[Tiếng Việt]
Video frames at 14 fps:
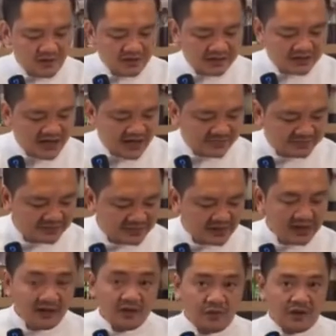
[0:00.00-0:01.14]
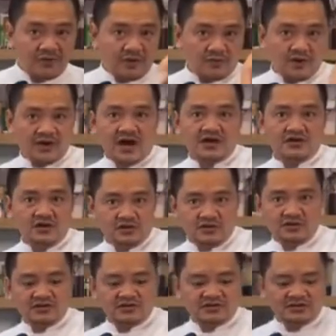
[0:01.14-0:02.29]
mọi người á quay quay quay cận
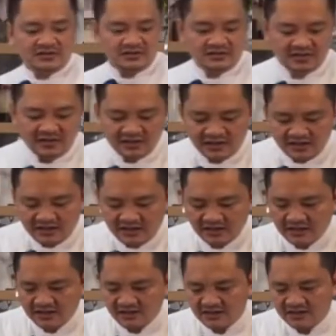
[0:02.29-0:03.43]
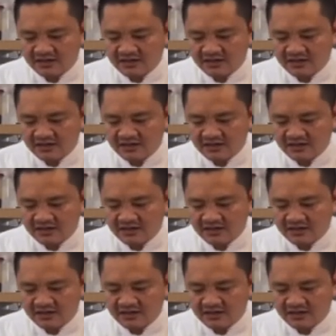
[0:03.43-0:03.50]
vô à, quay rồi đâu ạ